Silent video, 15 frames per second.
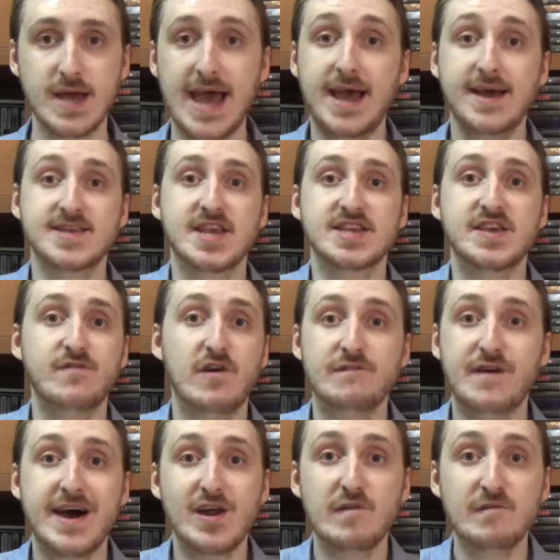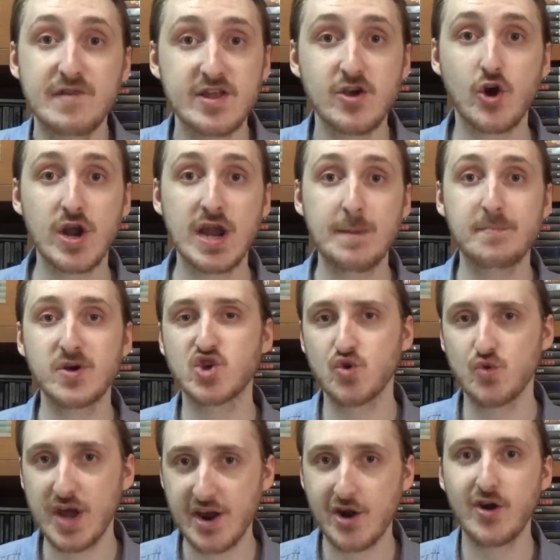Eh, se si vuol fare un videoclip su
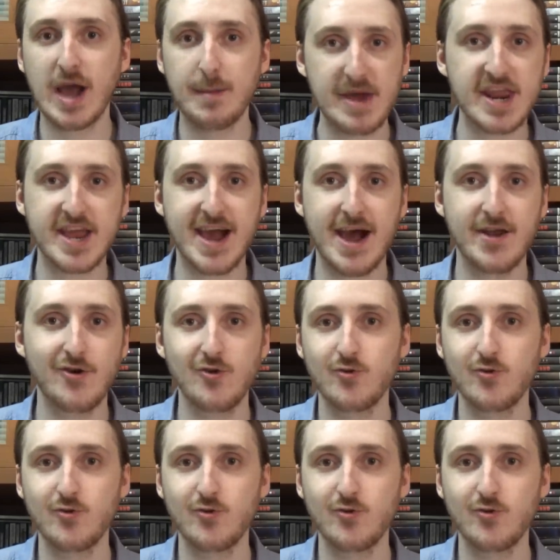un eroe americano,